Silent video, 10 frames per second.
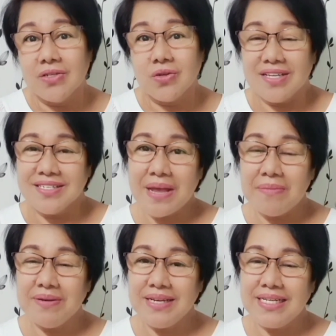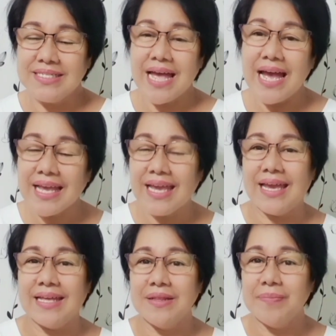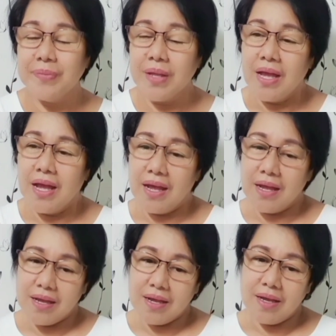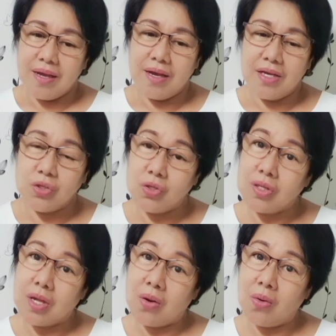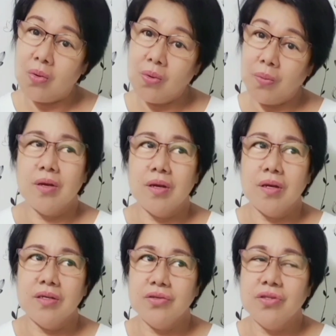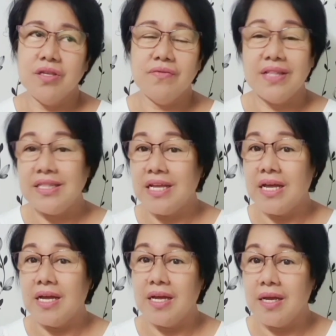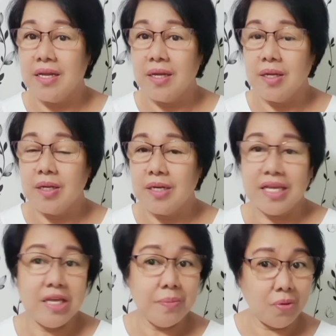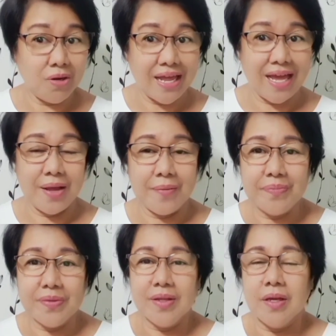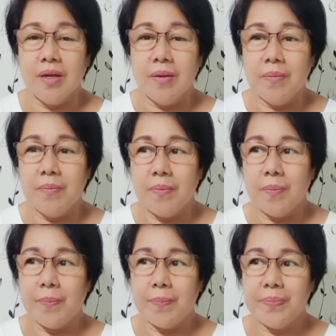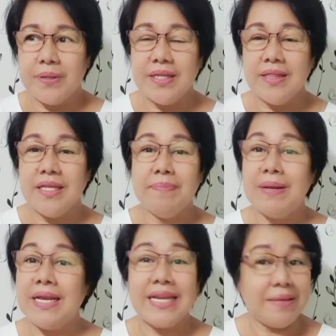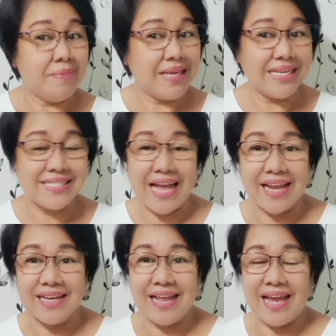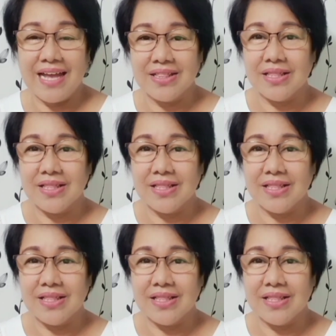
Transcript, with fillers: So ang sabi nila sa akin, uh, yun daw, yung dividend na naipon na, na hindi pala naibigay sa akin lahat.